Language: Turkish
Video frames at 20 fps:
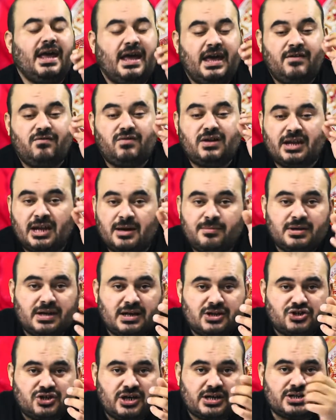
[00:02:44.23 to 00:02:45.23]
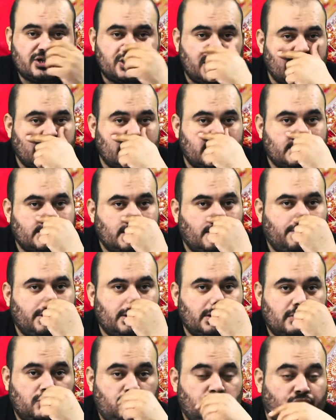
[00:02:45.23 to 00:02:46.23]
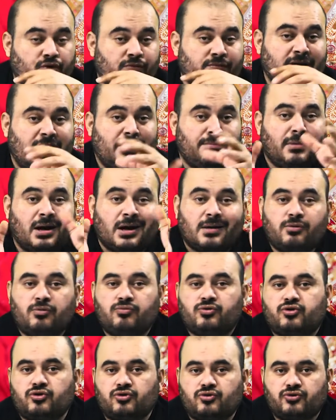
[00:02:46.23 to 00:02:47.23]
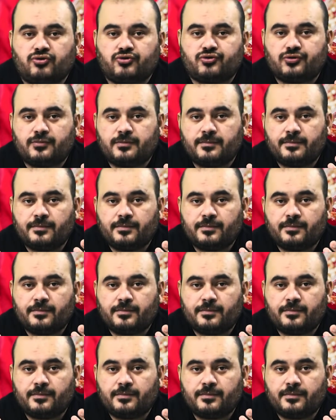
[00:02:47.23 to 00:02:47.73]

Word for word: evlenemeyecek şeklinde bir yorum yapmak mümkündür.